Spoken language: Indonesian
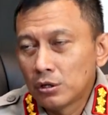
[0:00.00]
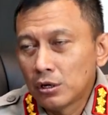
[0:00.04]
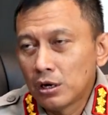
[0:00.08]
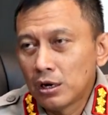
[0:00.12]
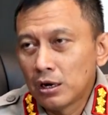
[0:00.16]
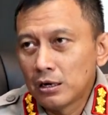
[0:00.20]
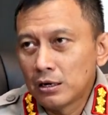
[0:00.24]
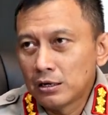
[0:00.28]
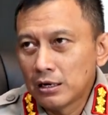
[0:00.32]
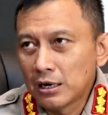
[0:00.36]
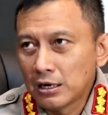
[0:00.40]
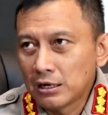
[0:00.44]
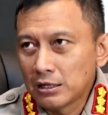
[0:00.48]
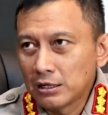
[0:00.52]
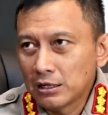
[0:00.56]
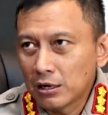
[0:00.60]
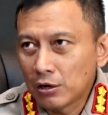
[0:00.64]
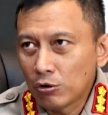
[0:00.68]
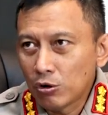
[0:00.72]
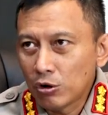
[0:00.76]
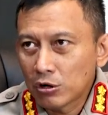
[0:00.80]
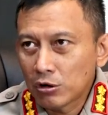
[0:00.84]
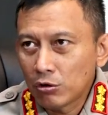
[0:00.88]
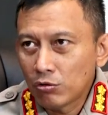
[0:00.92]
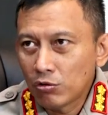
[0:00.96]
Nah, dari
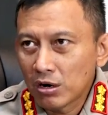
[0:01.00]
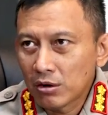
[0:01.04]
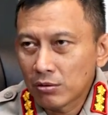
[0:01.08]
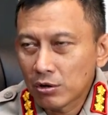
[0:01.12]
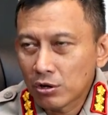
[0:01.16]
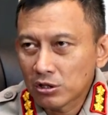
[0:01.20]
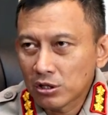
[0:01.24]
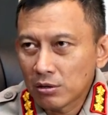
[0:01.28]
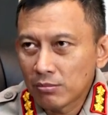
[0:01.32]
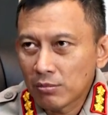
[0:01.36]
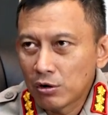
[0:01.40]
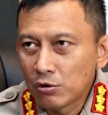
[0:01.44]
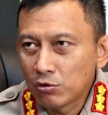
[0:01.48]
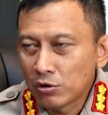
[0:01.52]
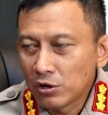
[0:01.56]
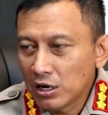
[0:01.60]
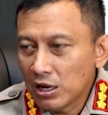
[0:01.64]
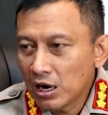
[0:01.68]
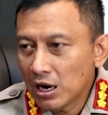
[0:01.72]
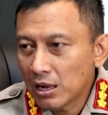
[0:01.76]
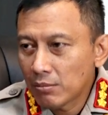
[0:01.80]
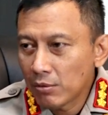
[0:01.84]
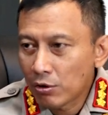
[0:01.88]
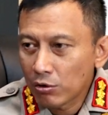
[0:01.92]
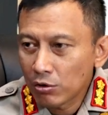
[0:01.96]
keluhan-keluhan Kota Bandung
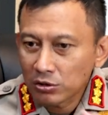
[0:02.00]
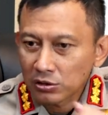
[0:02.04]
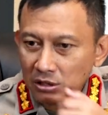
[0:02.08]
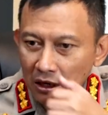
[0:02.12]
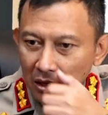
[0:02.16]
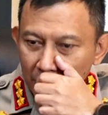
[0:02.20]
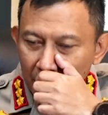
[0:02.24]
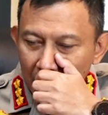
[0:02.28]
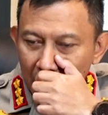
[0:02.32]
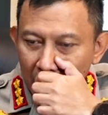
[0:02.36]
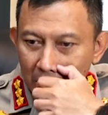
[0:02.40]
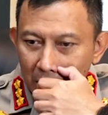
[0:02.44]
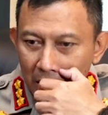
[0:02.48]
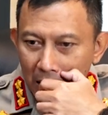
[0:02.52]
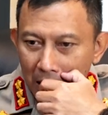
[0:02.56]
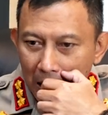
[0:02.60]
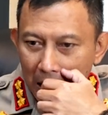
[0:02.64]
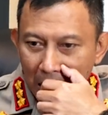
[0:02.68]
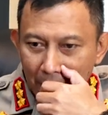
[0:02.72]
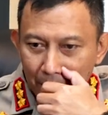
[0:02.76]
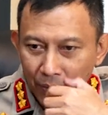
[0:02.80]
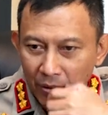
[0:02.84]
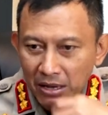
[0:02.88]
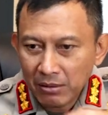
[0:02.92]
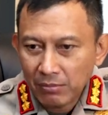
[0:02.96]
inilah baru saya bilang
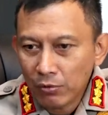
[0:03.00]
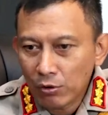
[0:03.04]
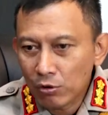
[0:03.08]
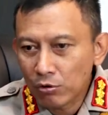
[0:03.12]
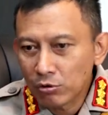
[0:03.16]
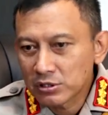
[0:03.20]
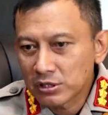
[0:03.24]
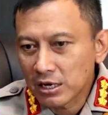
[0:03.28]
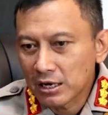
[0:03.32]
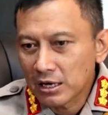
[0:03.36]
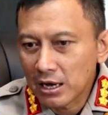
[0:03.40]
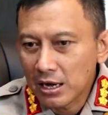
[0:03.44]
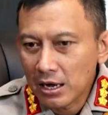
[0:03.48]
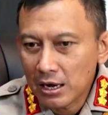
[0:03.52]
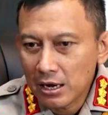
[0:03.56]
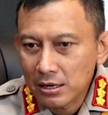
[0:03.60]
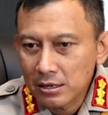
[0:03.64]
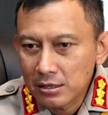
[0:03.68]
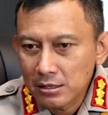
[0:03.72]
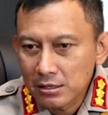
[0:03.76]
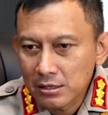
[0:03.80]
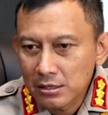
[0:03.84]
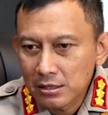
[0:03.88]
apa yang perlu saya